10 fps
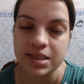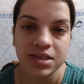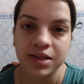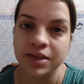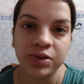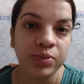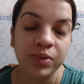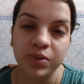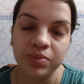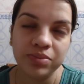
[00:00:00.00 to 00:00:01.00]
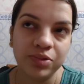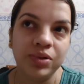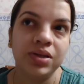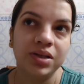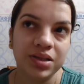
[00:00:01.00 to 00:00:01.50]
ऐसा चढ़ा ना तो
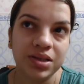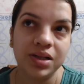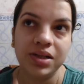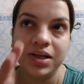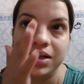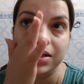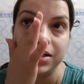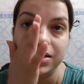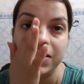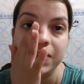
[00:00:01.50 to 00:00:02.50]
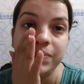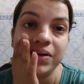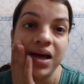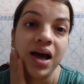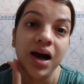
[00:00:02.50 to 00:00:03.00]
बिल्कुल इतना ज़्यादा ठंड लग रही थी
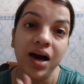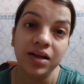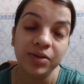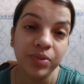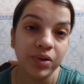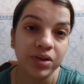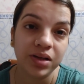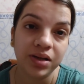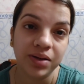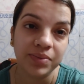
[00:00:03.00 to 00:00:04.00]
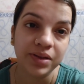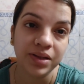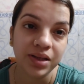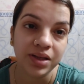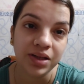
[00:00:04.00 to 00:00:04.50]
हालत बहुत ख़राब थी
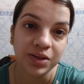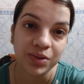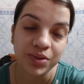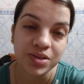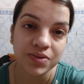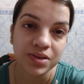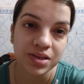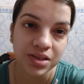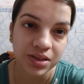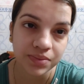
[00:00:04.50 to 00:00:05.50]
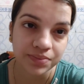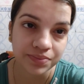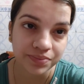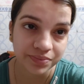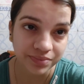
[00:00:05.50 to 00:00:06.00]
तो इस वजह से
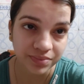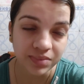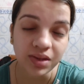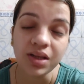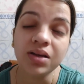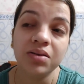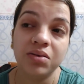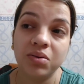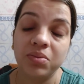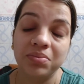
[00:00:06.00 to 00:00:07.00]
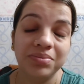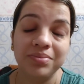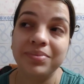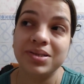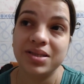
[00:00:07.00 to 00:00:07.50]
तो
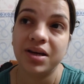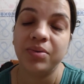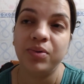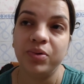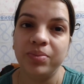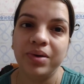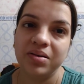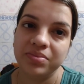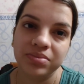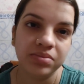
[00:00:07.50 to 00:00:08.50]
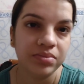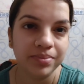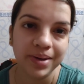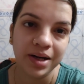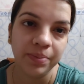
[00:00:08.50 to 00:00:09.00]
बस क्या बोलूँ मैं
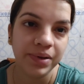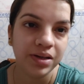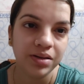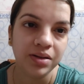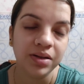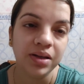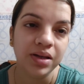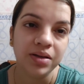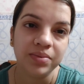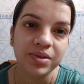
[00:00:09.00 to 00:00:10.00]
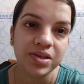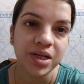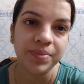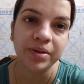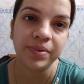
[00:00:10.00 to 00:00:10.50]
बेड पे ही थी
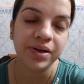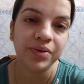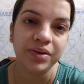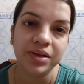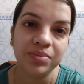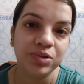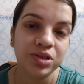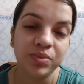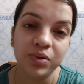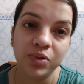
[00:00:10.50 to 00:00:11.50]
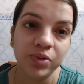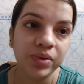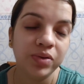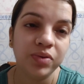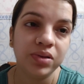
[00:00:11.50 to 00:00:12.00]
बिस्तर पे ही पड़ी हुई थी मुझे बिल्कुल
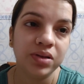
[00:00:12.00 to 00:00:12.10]
भी वो